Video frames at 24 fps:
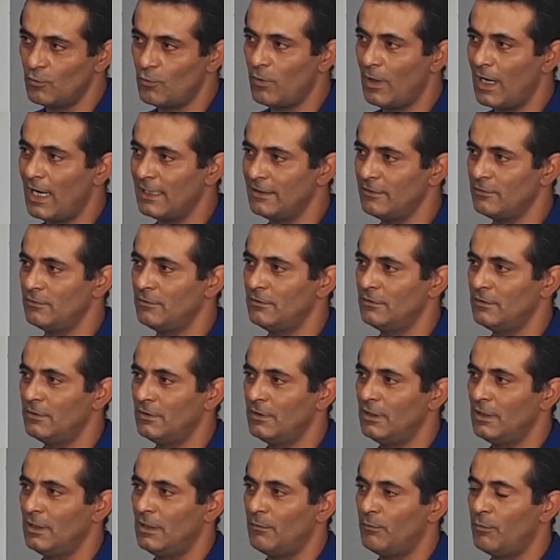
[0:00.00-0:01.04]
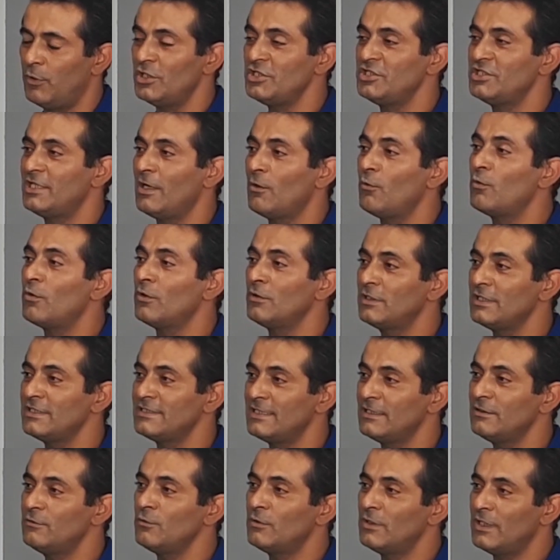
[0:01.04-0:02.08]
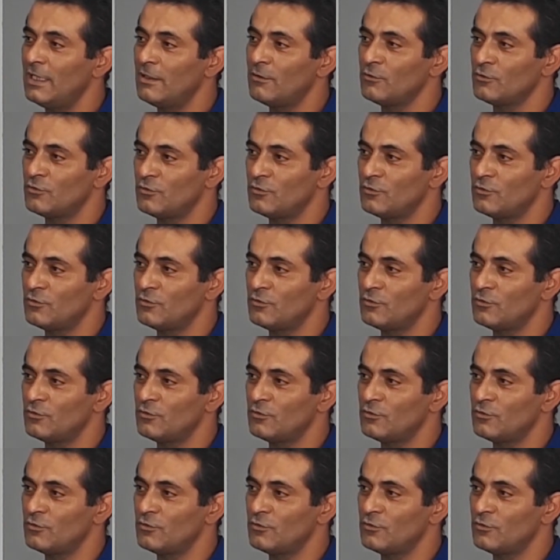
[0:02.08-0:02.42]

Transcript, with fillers: quadro, pode estar acontecendo o que com